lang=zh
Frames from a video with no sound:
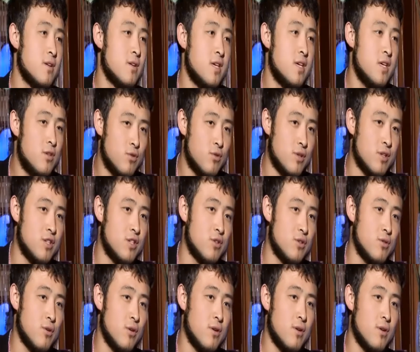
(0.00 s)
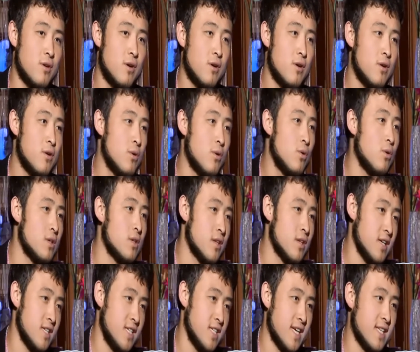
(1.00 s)
一种人就说获得
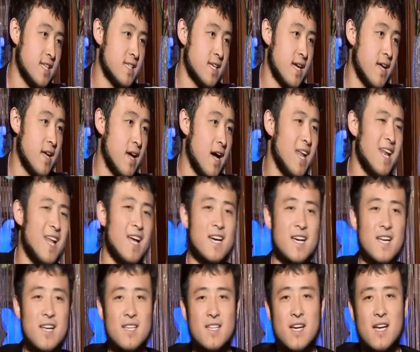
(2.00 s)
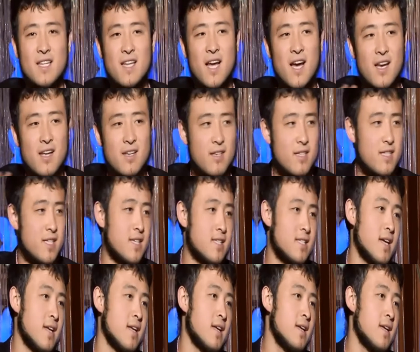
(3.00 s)
了钱财，阿拉给了他大量的钱
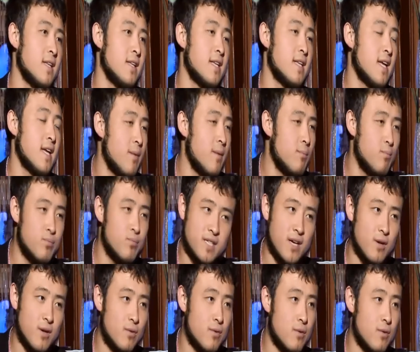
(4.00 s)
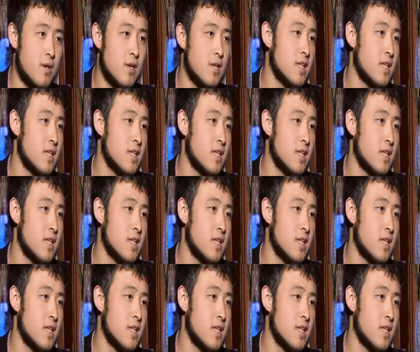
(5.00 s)
财，但他不在乎，